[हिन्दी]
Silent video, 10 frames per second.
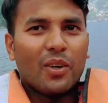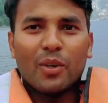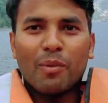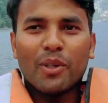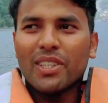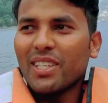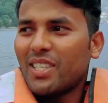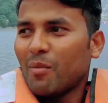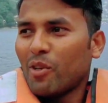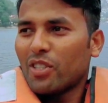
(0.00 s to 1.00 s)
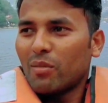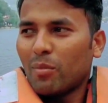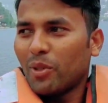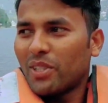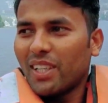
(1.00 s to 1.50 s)
और बहुत ही अच्छा मौसम है
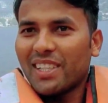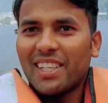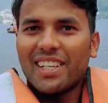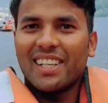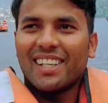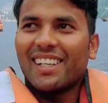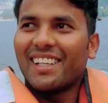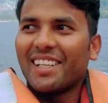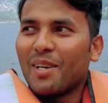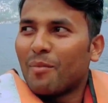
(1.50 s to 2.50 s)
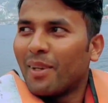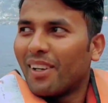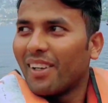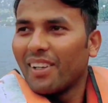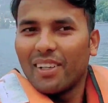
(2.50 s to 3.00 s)
बहुत ज़्यादा ठंडी लग रही है
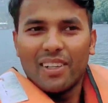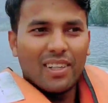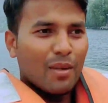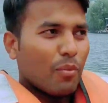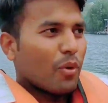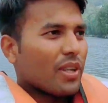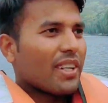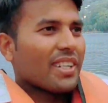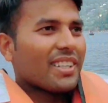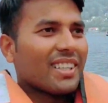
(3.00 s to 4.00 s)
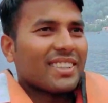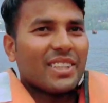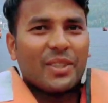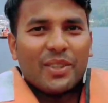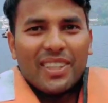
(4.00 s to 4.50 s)
आप आप पूरा एरिया देख
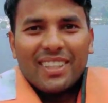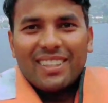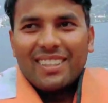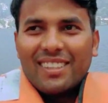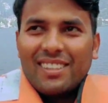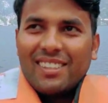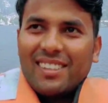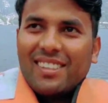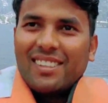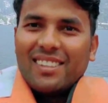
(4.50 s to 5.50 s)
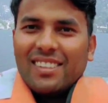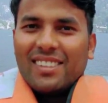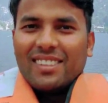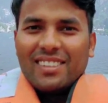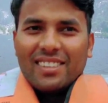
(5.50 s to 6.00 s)
सकते हो
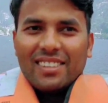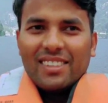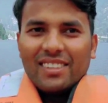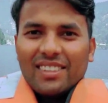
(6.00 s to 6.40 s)
ये